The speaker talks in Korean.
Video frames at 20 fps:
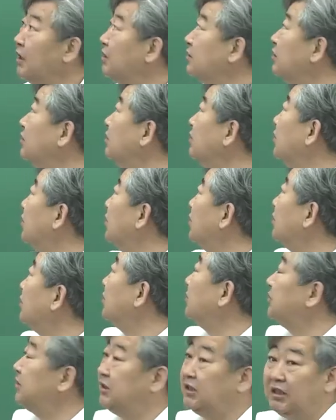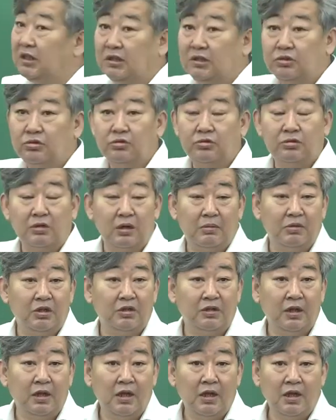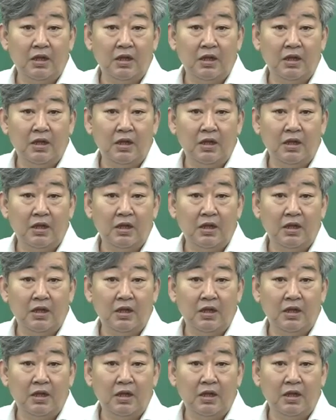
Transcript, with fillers: 그래서 이제 17회 기준으로 하면